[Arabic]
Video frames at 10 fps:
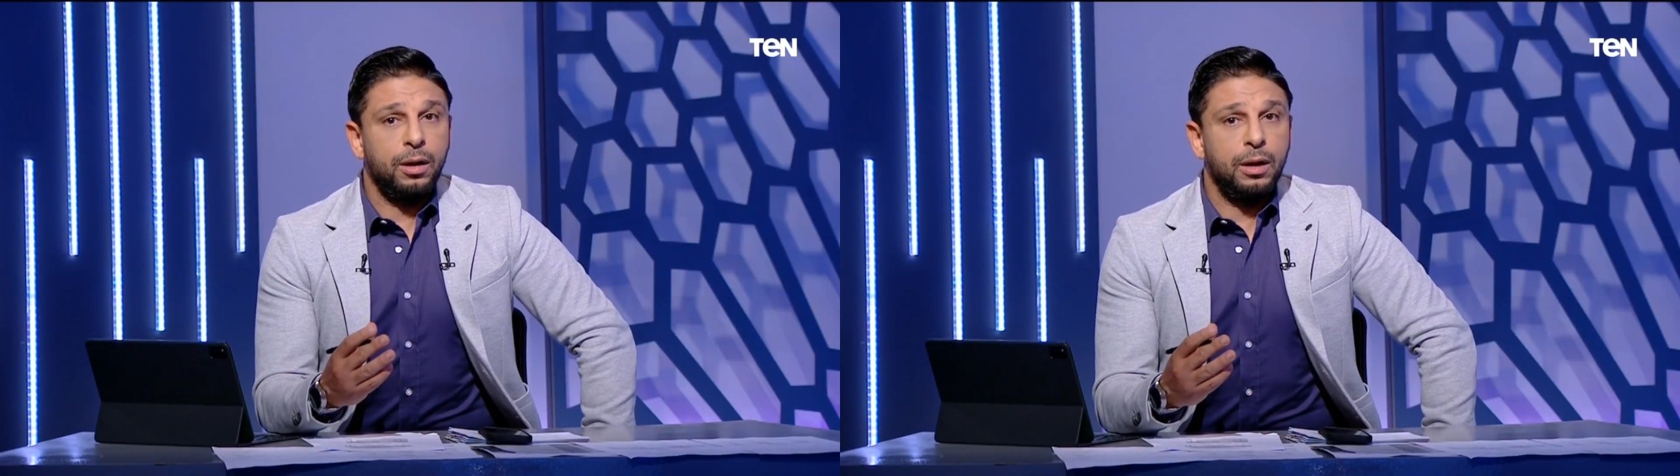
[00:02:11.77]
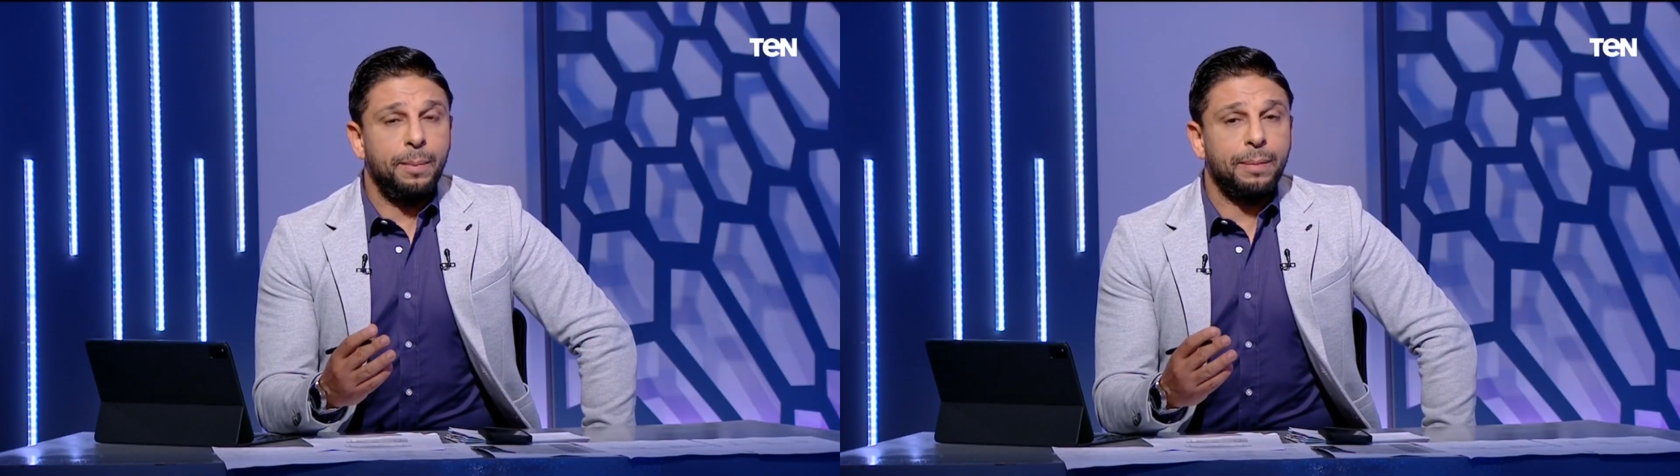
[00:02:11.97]

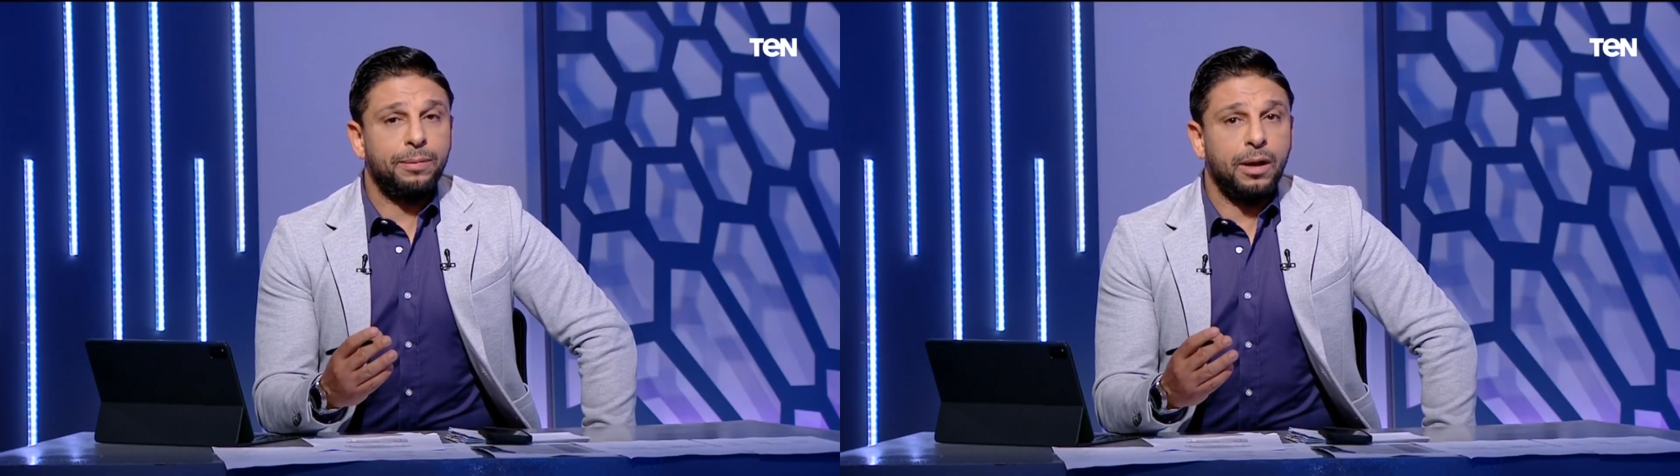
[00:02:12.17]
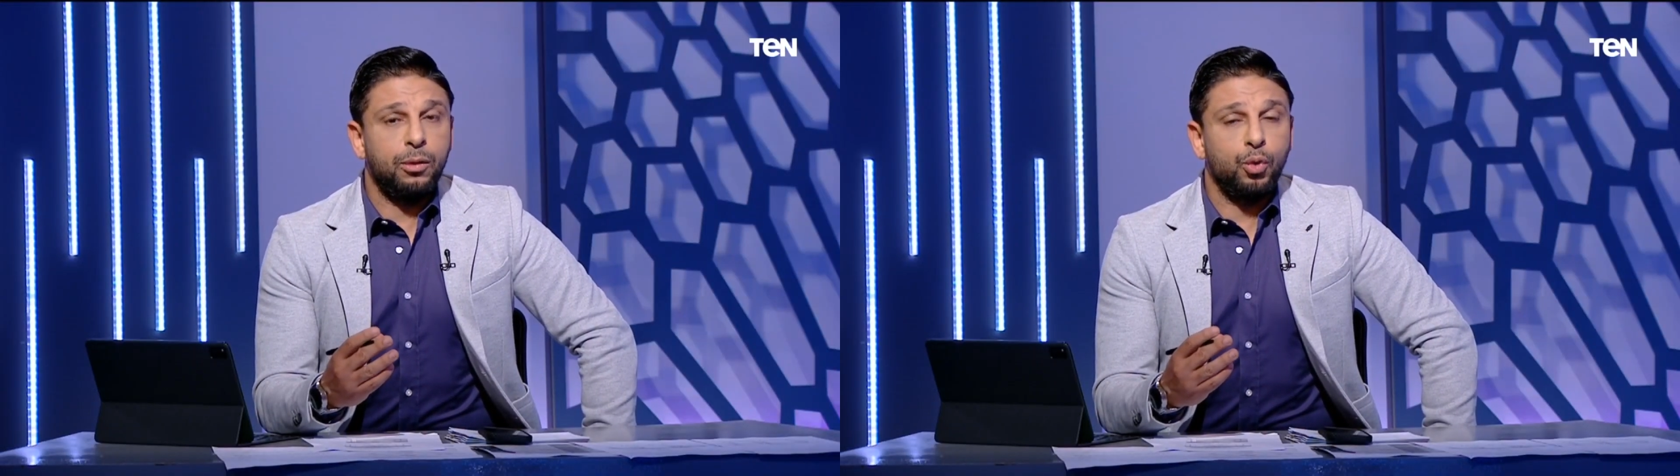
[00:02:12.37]
لما
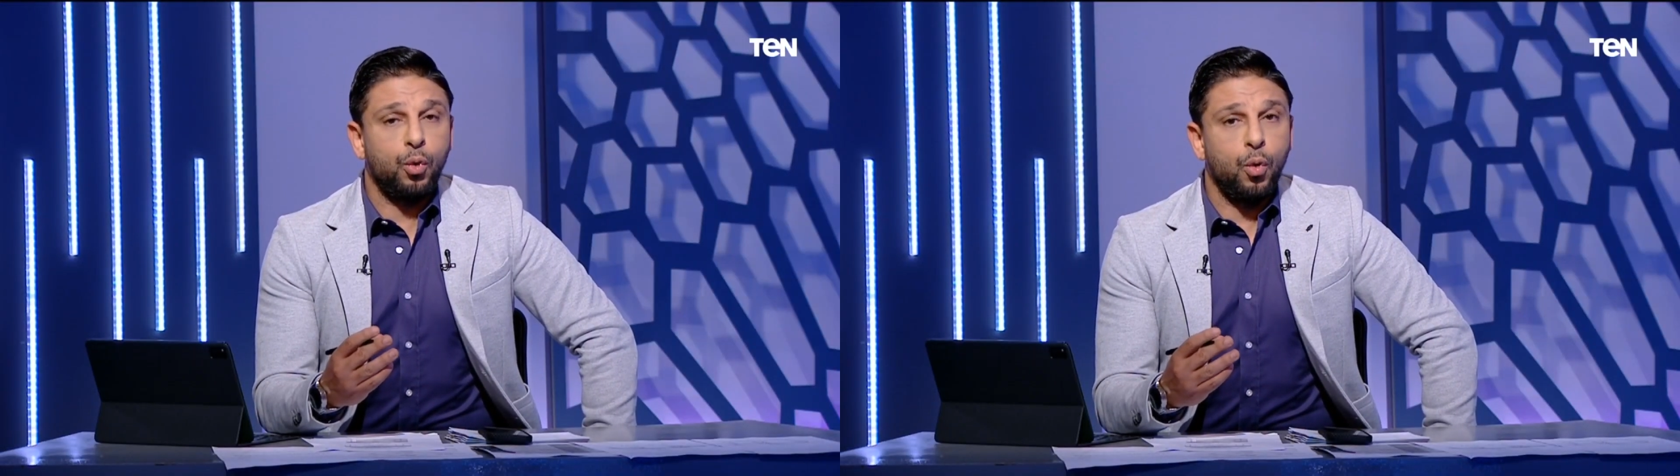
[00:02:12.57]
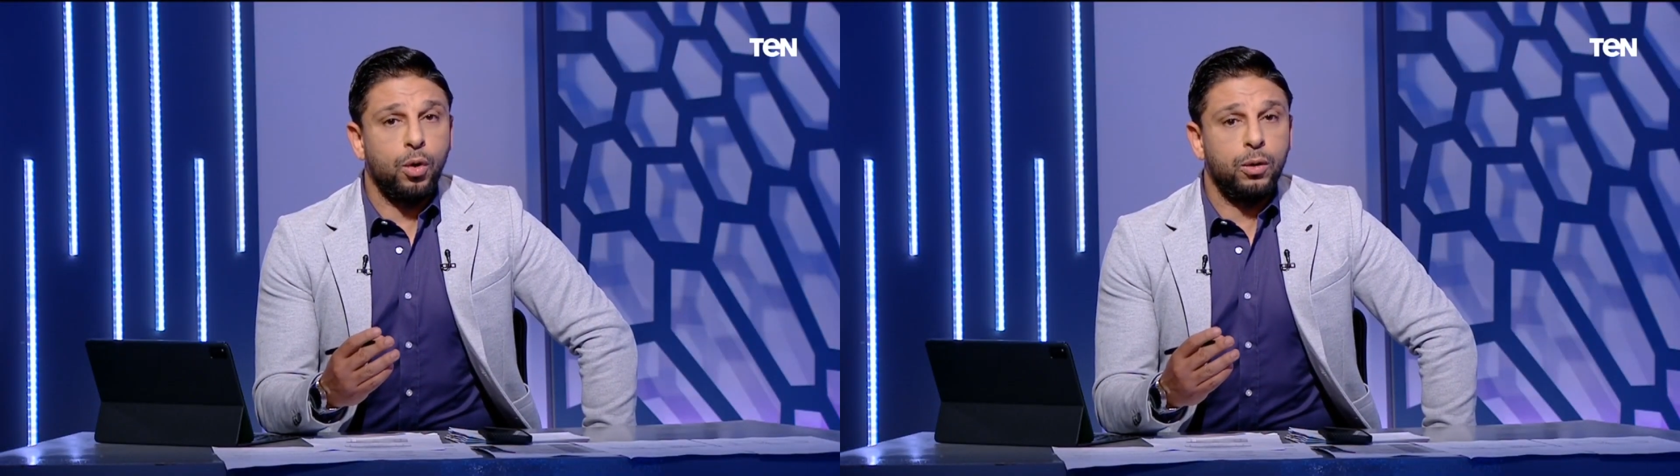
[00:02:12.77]
بتاخد
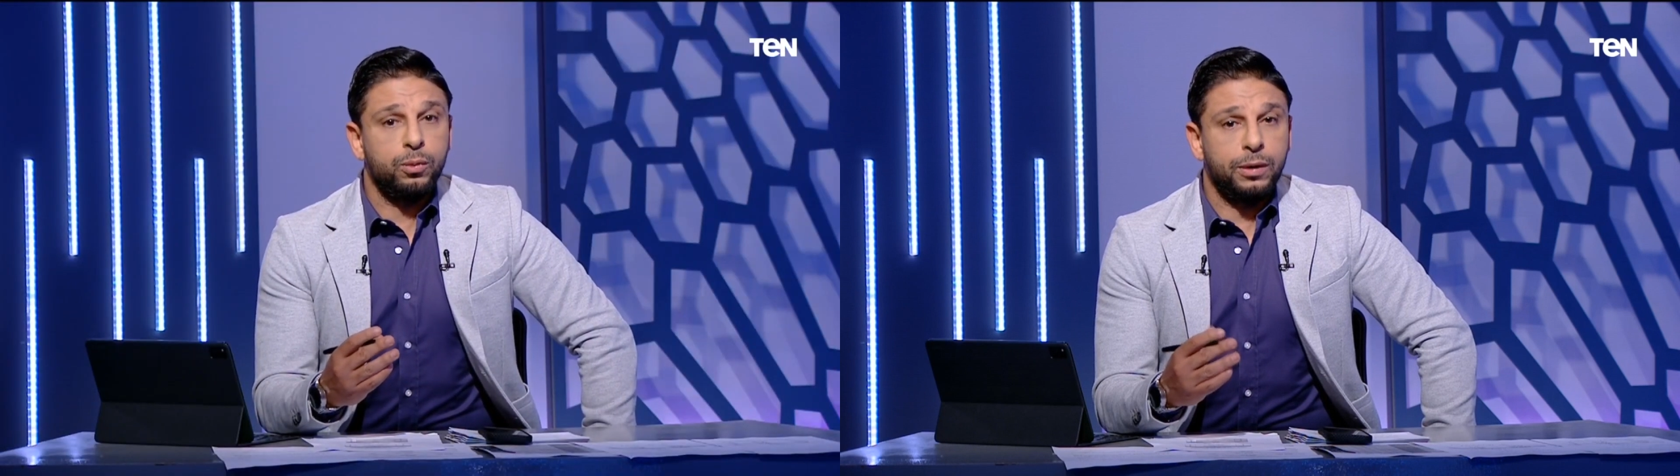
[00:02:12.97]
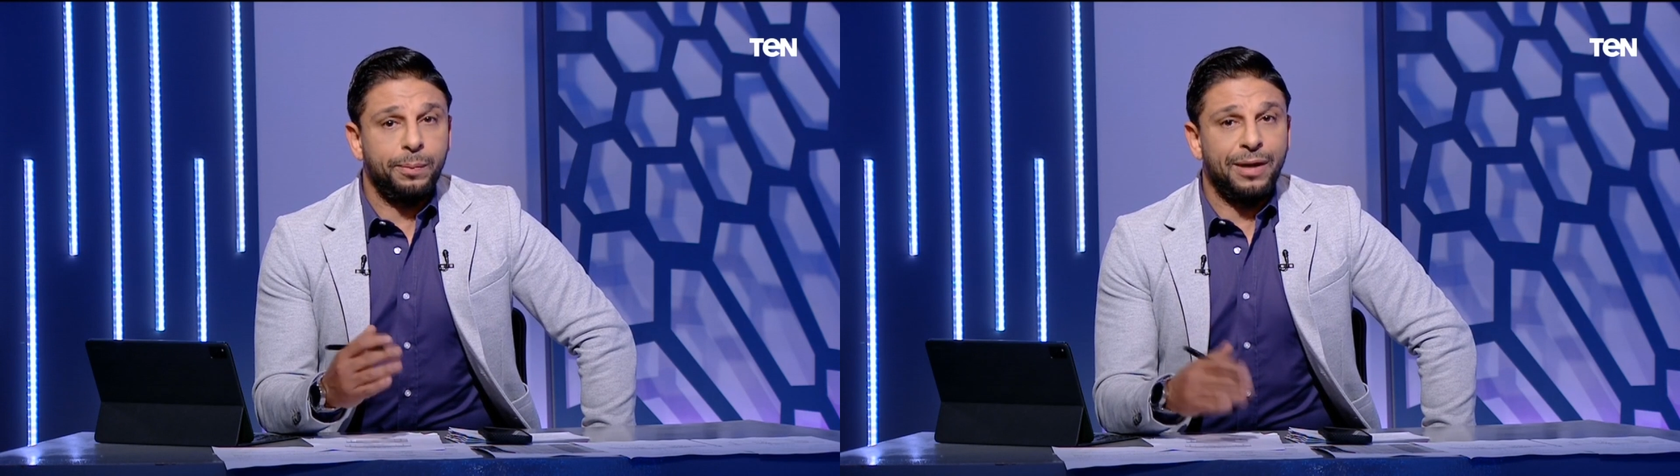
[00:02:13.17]
الكوره
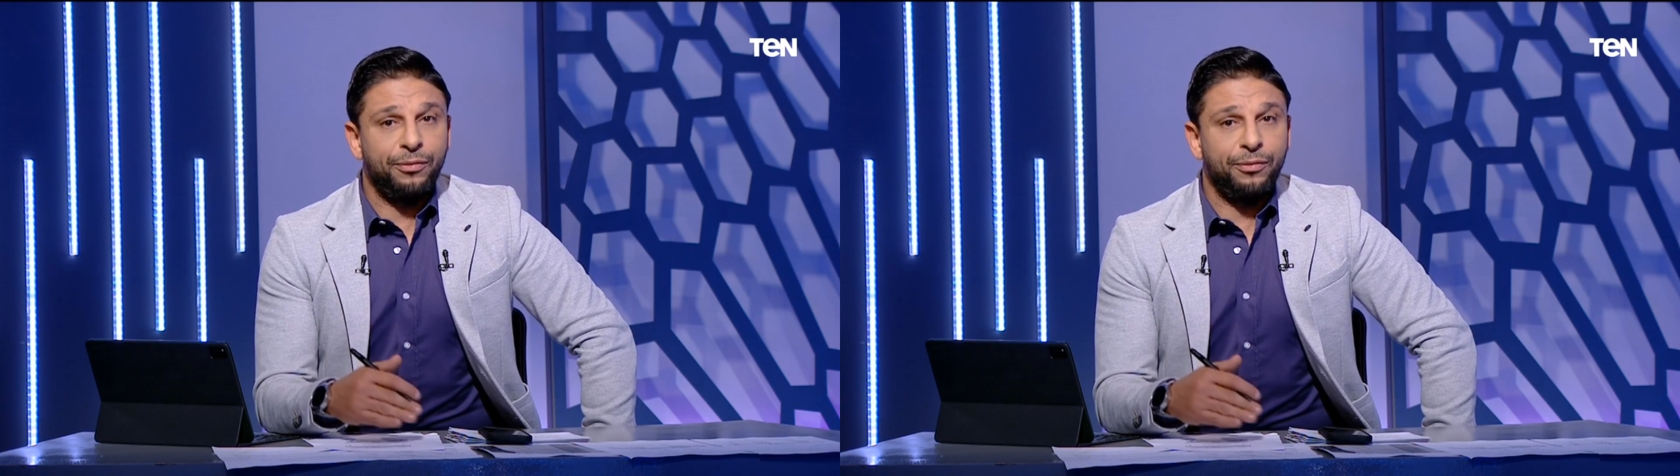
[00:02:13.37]
وبتبقى